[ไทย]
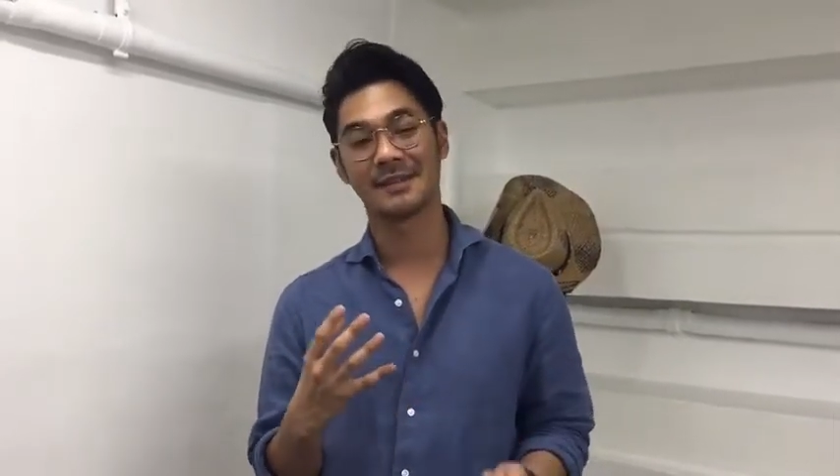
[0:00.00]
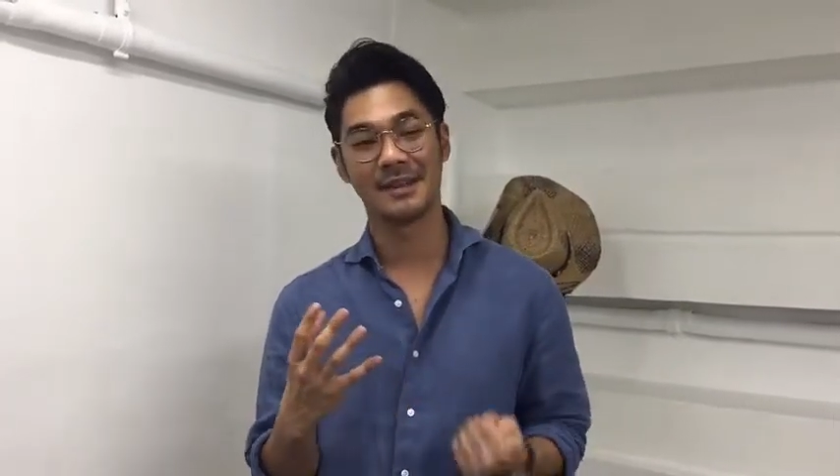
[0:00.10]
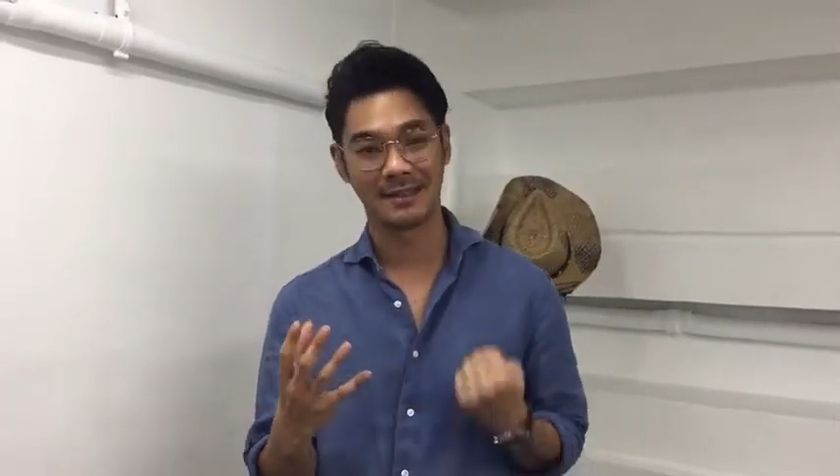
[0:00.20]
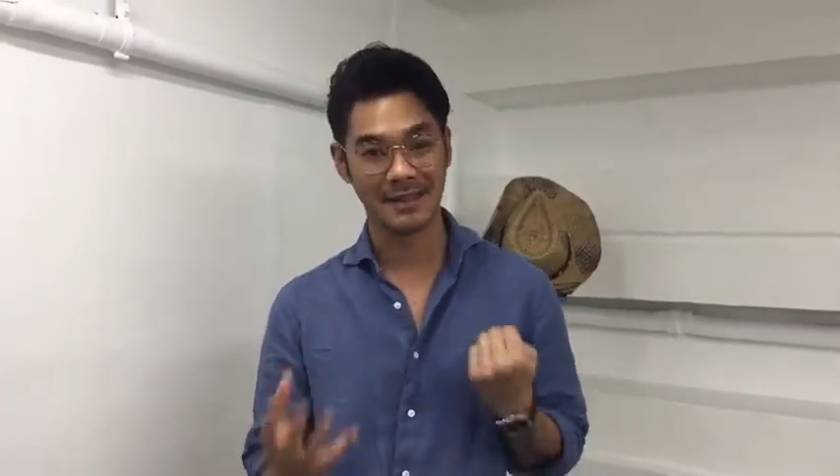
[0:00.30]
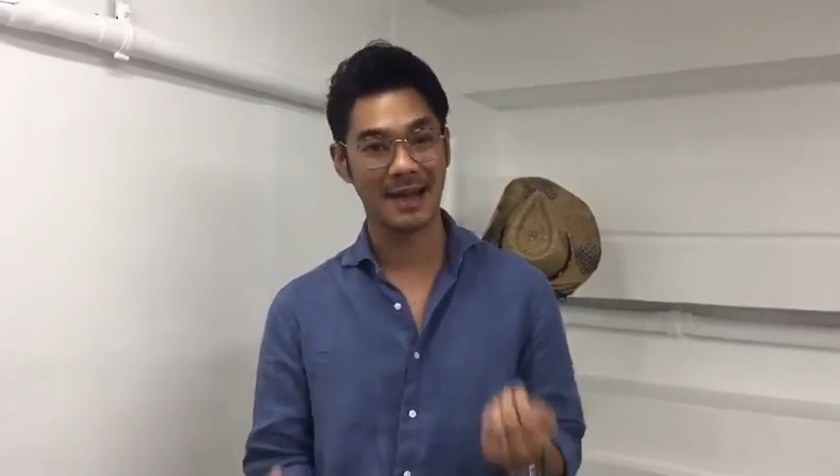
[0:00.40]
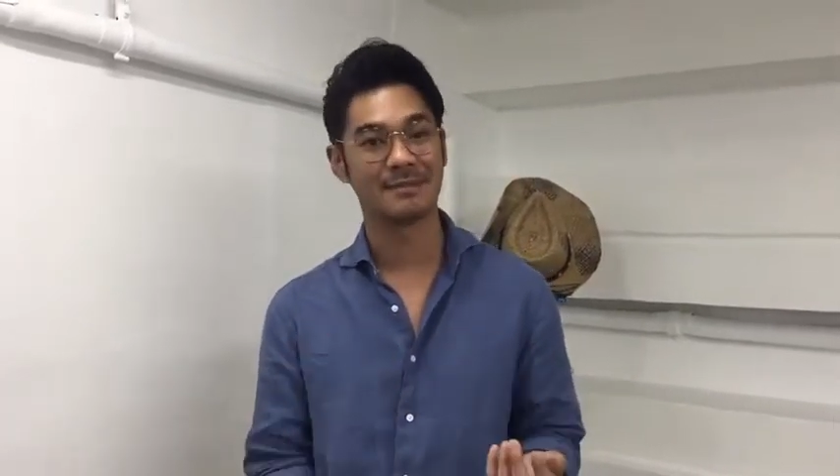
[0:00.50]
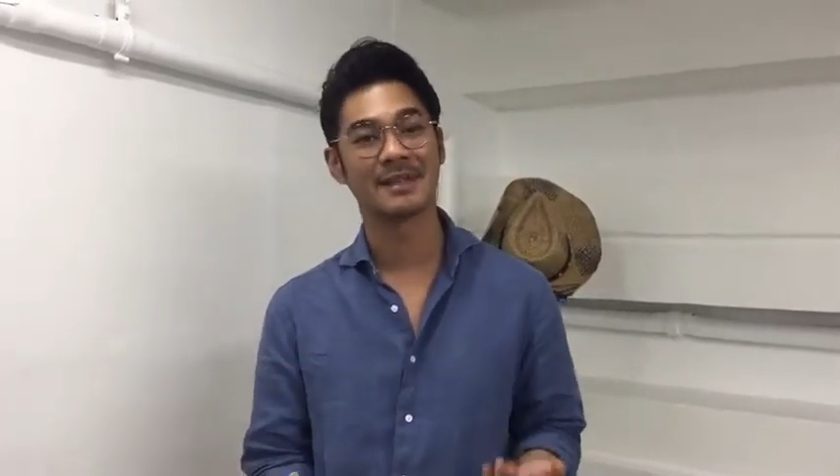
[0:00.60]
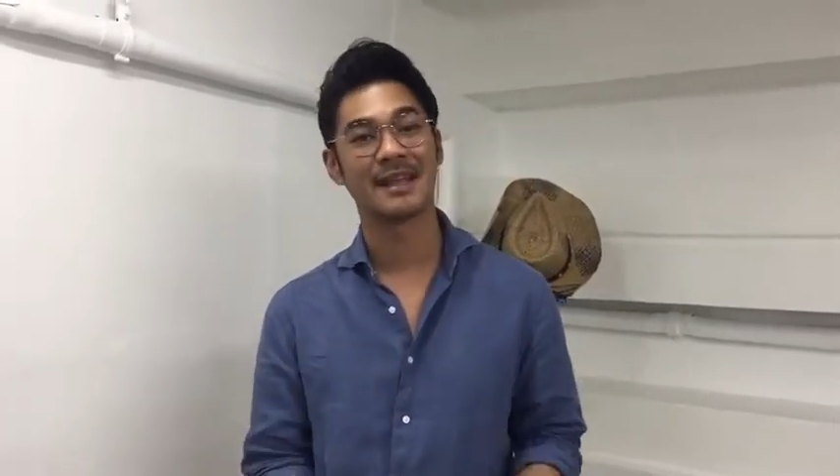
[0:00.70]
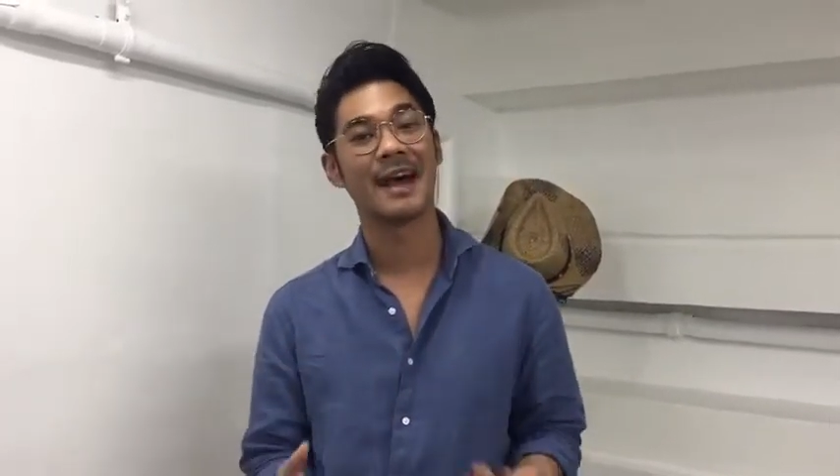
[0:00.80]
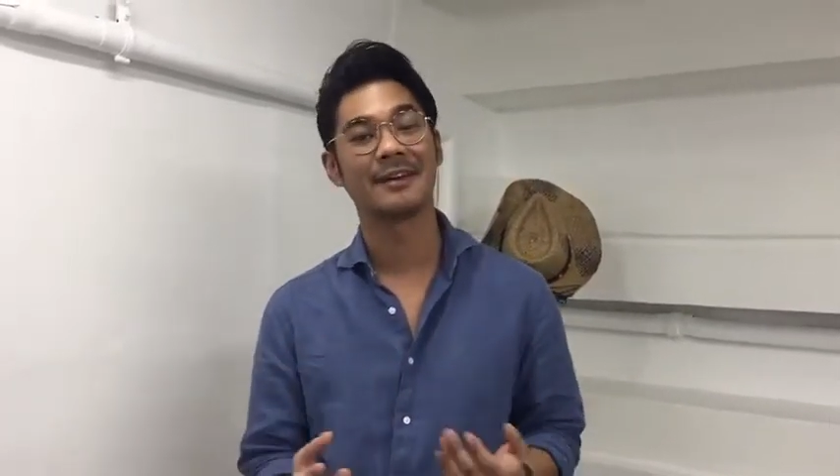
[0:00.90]
ติดตามส
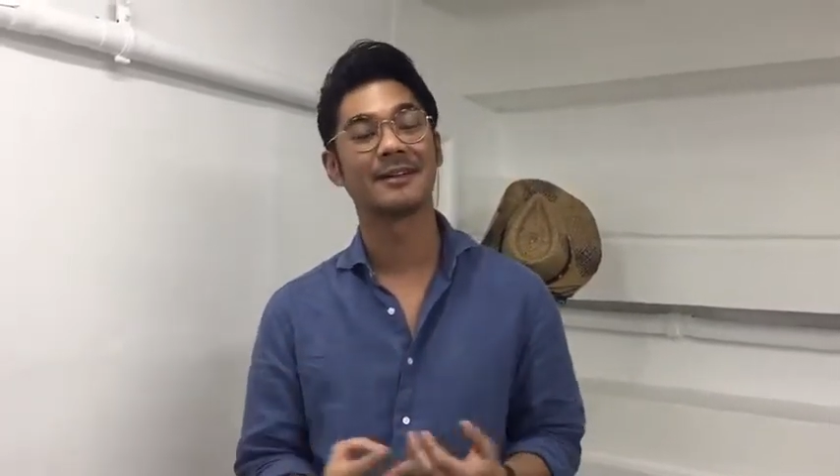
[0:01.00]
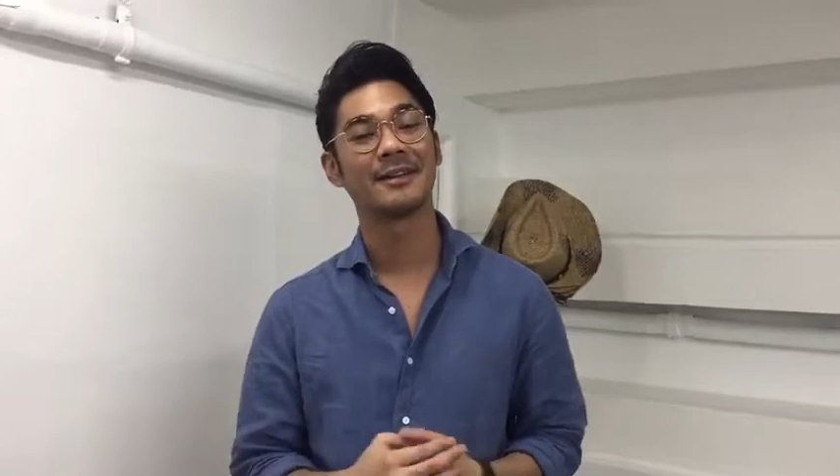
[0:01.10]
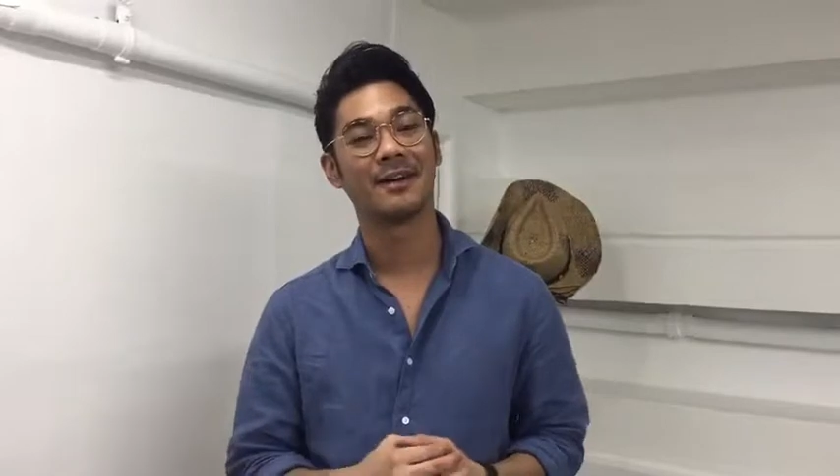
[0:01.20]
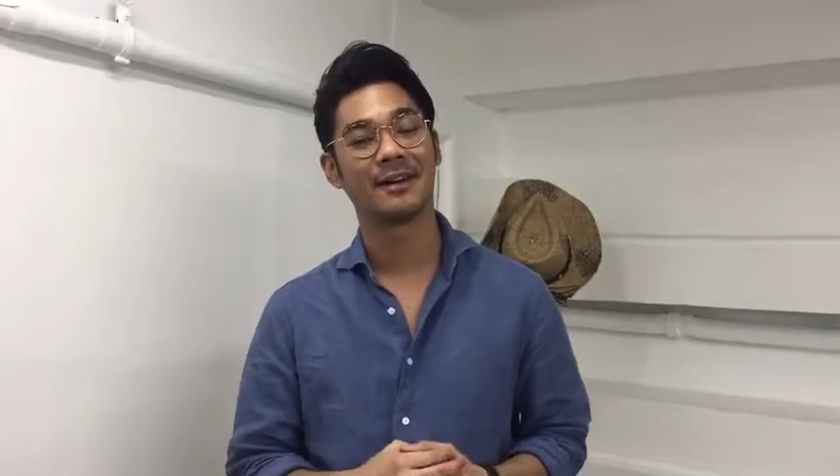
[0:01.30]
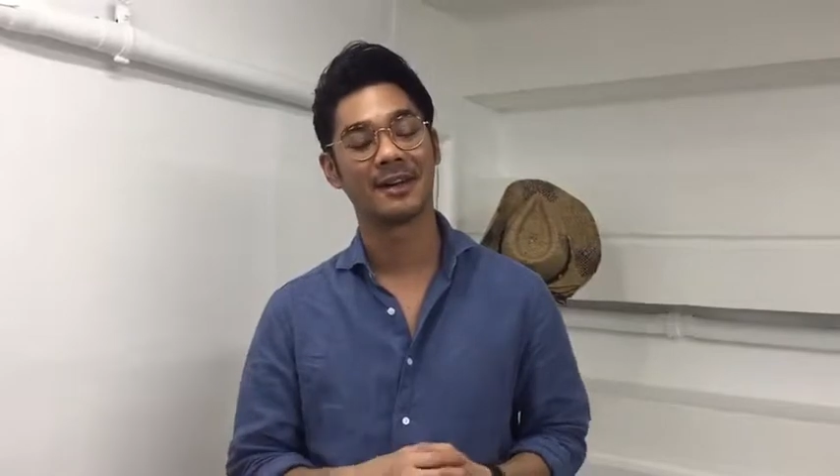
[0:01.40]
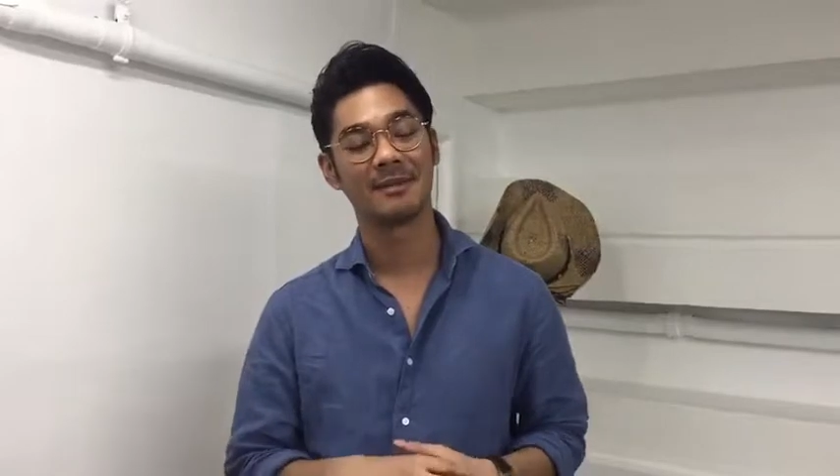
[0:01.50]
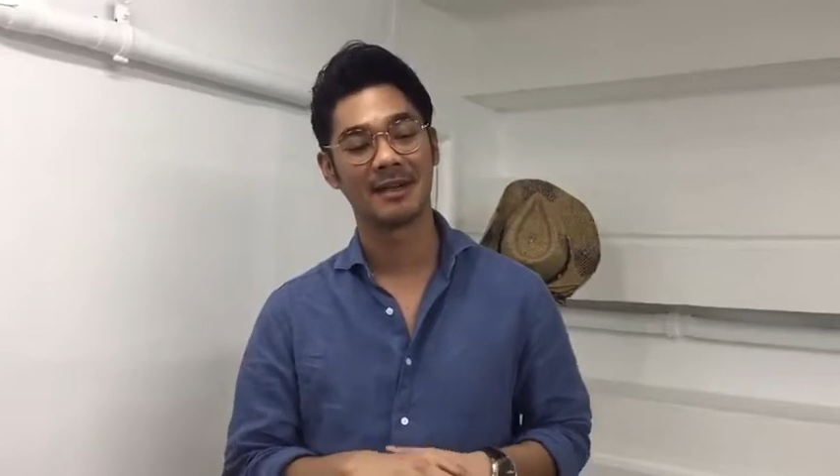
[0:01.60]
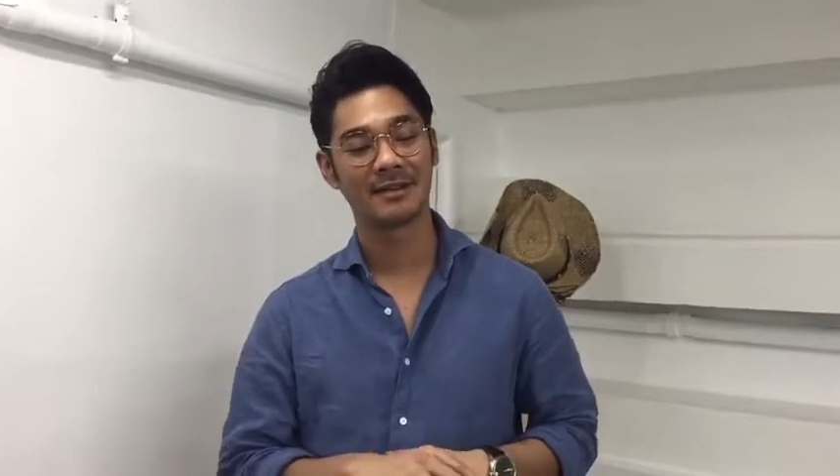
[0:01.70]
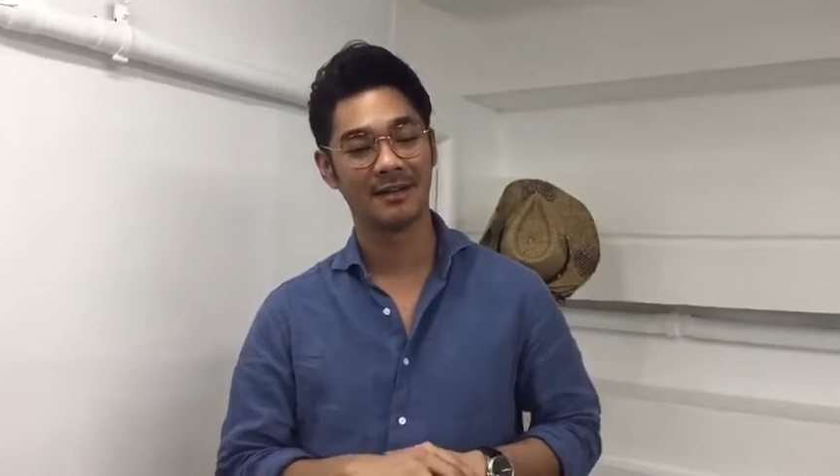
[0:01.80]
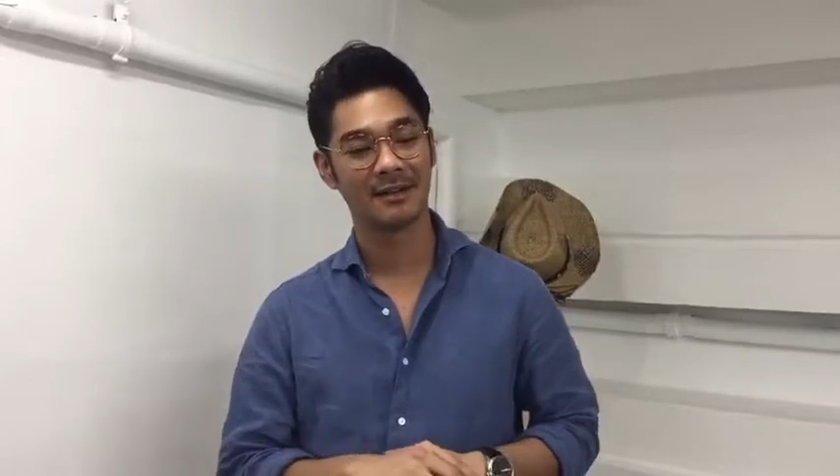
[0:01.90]
ไตล์เขาตลอดแล้วก็เป็น
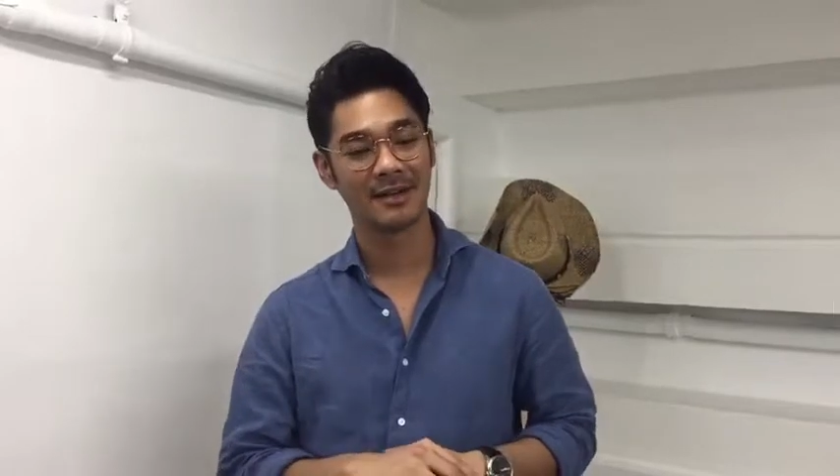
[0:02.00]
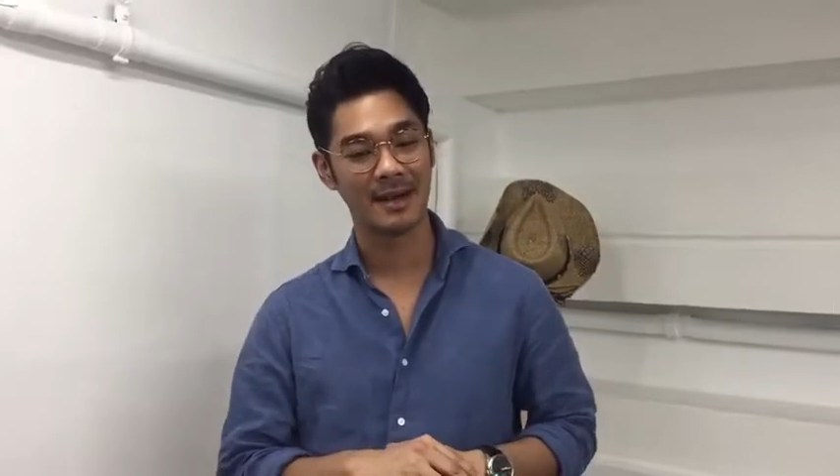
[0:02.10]
นักร้อง